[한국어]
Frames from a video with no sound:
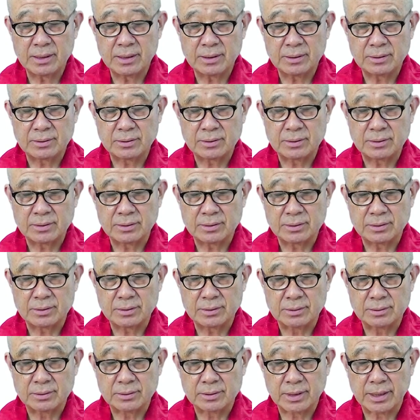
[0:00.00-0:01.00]
어떤
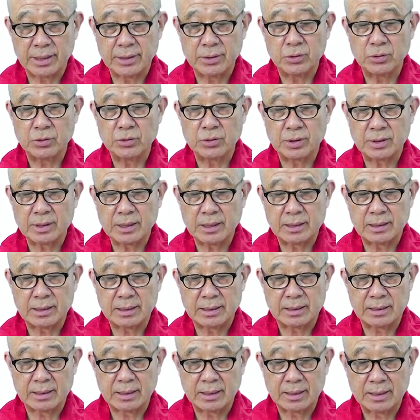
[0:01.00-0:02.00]
그 개요 역할을
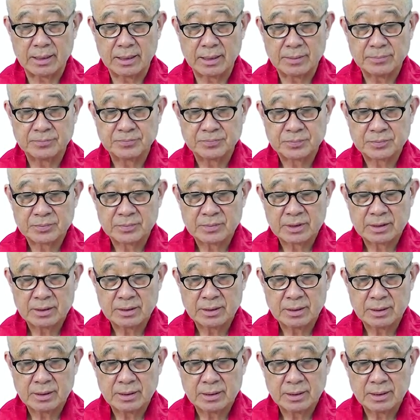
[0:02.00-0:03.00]
한다.
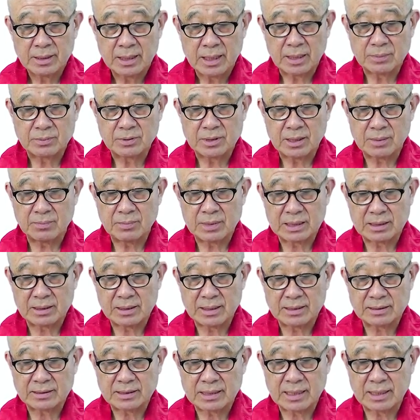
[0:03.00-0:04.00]

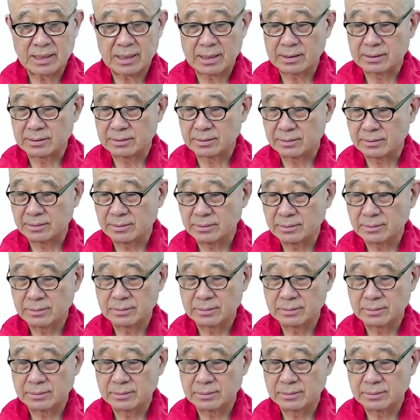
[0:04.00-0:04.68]
아비담마타 상가는.